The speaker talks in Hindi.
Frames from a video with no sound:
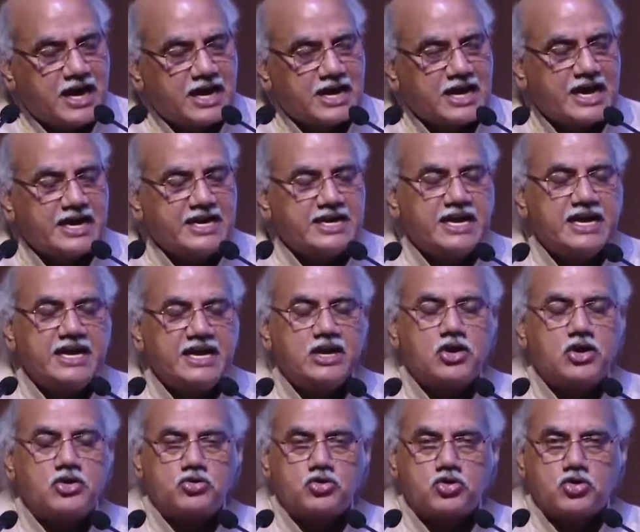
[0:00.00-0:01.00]
बाहर लाई गई
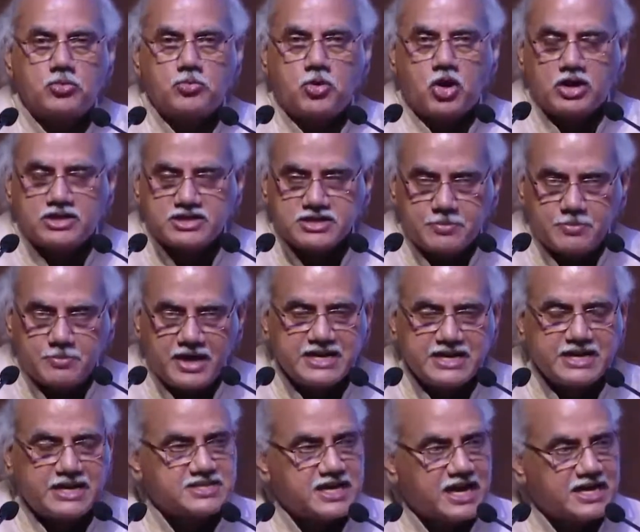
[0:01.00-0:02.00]
और उनको बहुत
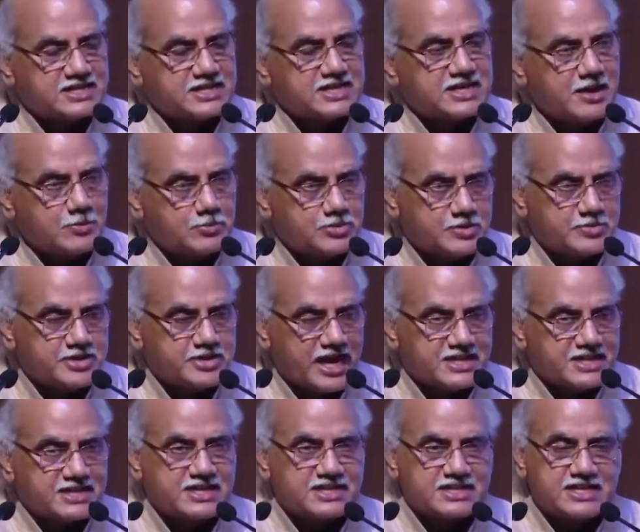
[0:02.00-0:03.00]
सम्मान के साथ हम सब
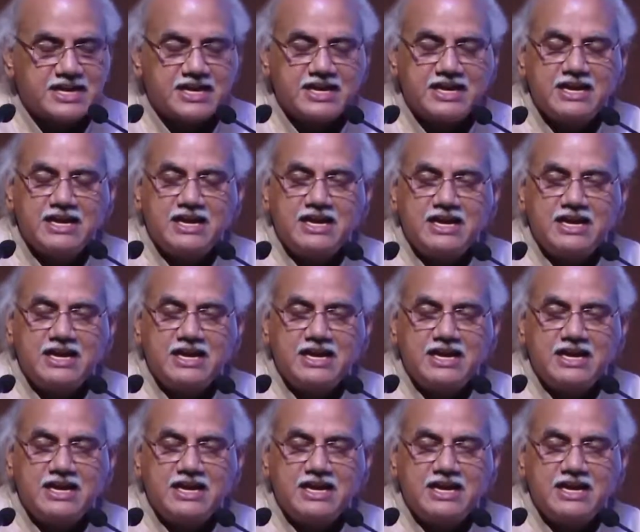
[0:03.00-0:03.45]
याद करते हैं